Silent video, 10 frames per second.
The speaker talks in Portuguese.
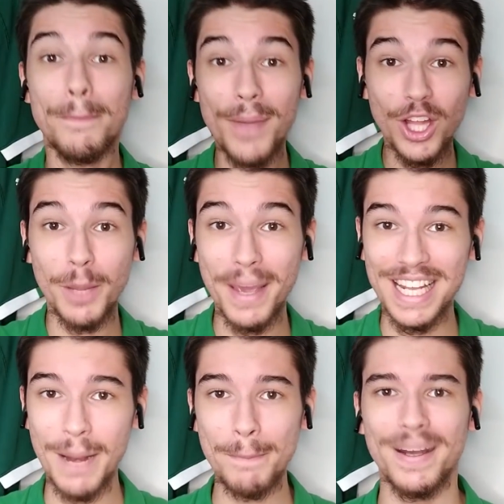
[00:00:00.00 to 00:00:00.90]
Meu nome é
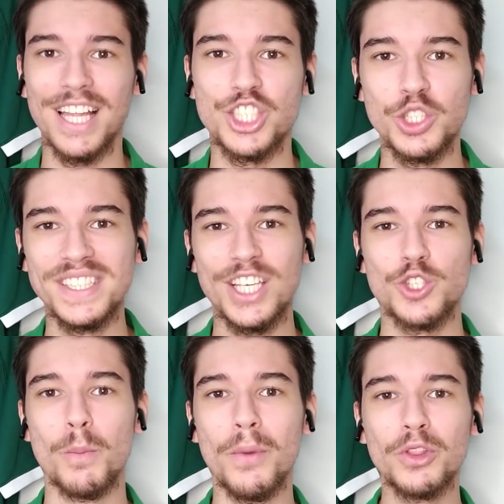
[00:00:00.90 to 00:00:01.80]
Guilherme Paladino e
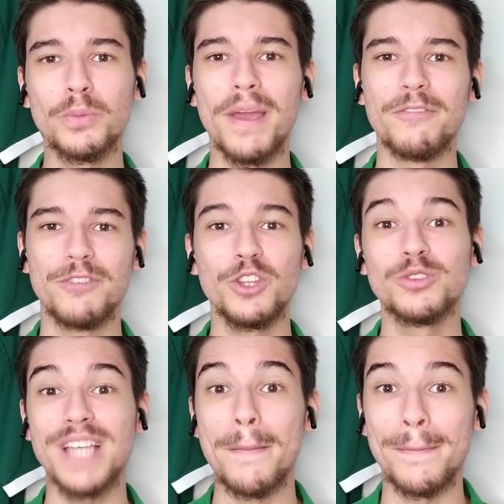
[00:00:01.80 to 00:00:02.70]
sejam muito
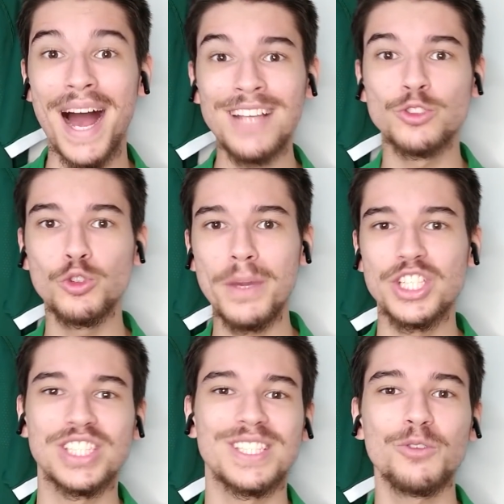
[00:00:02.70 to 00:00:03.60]
bem-vindos a mais uma
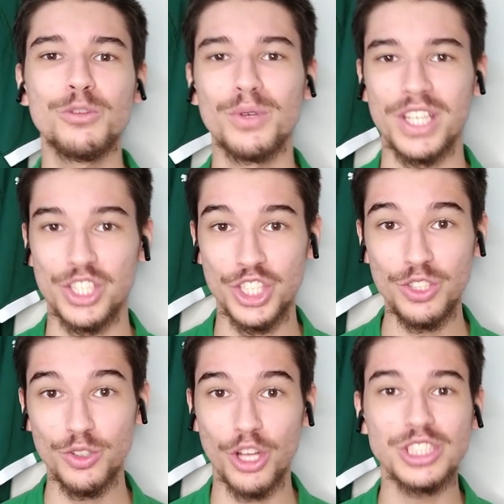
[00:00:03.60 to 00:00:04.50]
edição do Boletim
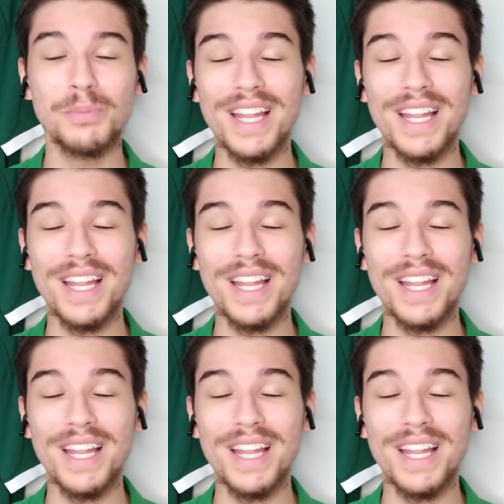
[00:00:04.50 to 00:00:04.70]
do nosso